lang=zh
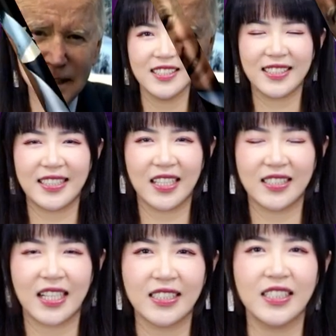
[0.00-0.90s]
显
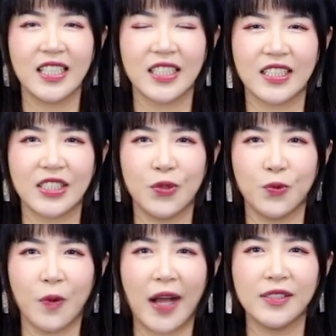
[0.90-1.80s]
然，这个是
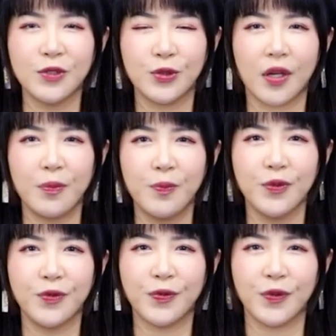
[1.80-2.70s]
完全
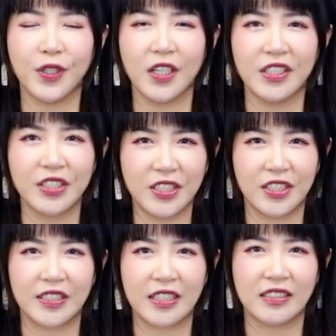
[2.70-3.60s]
不符合事
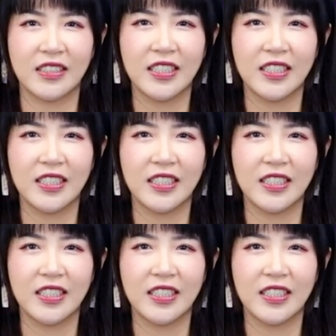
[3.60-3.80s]
实的，